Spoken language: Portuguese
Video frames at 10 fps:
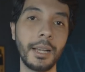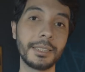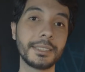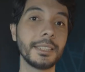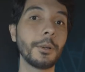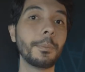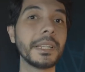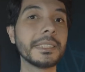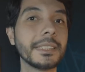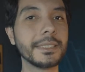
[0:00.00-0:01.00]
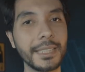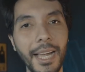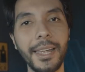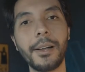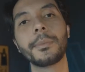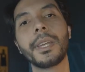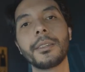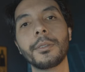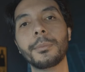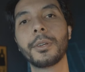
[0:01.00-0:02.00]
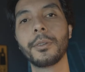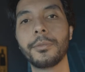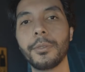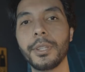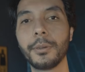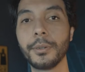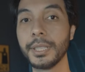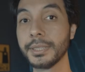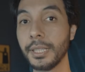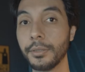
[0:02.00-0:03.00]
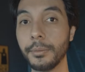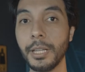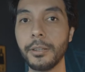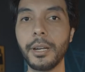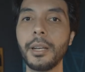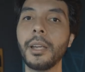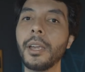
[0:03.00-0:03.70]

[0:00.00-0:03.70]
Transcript: Assim que eu precisar realmente do microfone e condensador melhor,